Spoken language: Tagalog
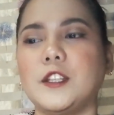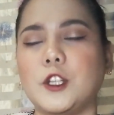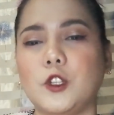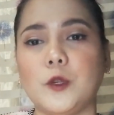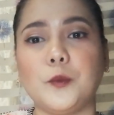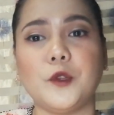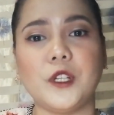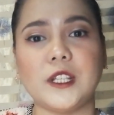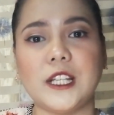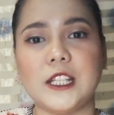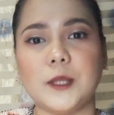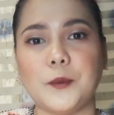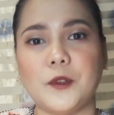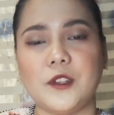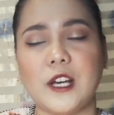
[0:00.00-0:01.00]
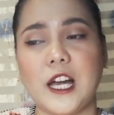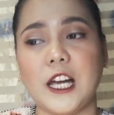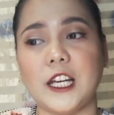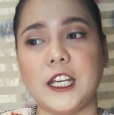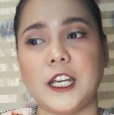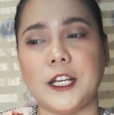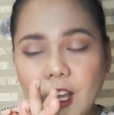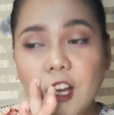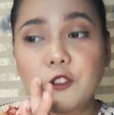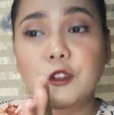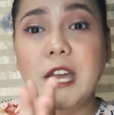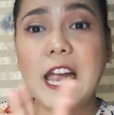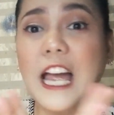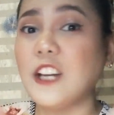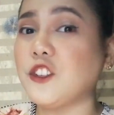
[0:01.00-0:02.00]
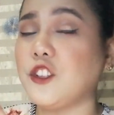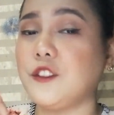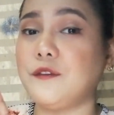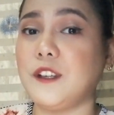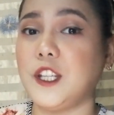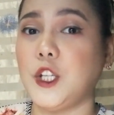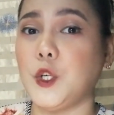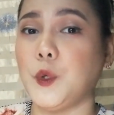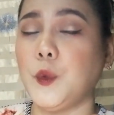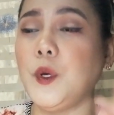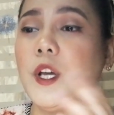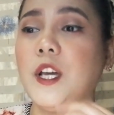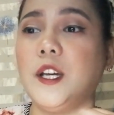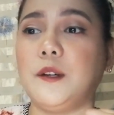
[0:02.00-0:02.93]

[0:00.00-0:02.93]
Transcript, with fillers: dito na po nagtatapos ang aking uh, reaction video